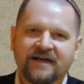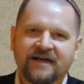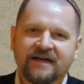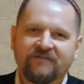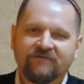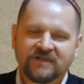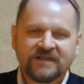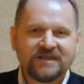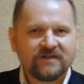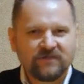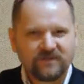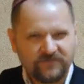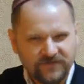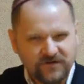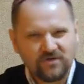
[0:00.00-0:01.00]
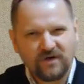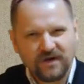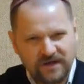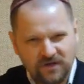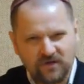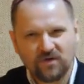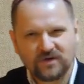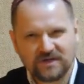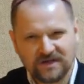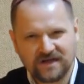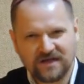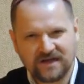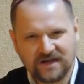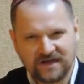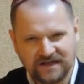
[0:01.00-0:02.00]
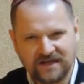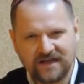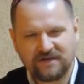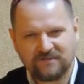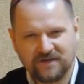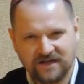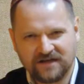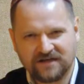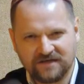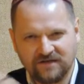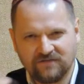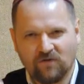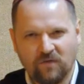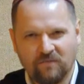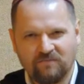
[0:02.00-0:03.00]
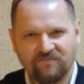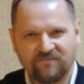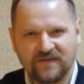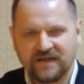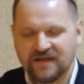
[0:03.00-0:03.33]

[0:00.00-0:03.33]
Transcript: вот это вот все идет к нам от Него.